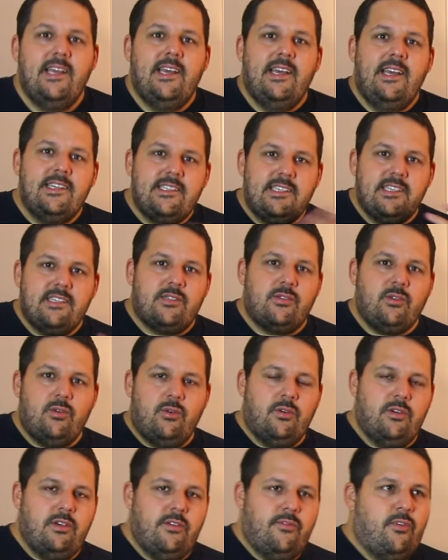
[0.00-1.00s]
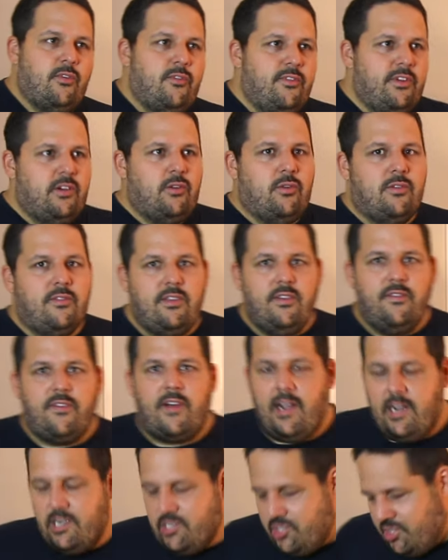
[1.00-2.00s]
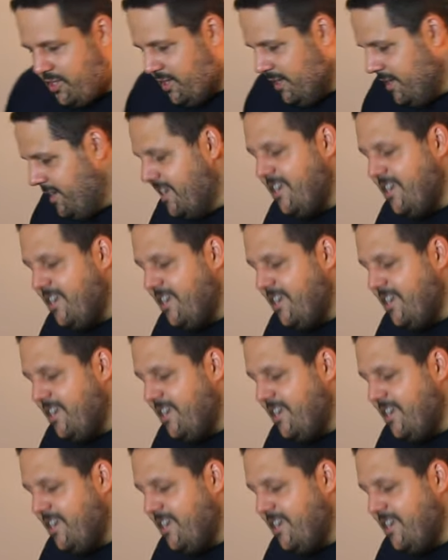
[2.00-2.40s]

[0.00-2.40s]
ist es so, wo wir uns die Frage stellen,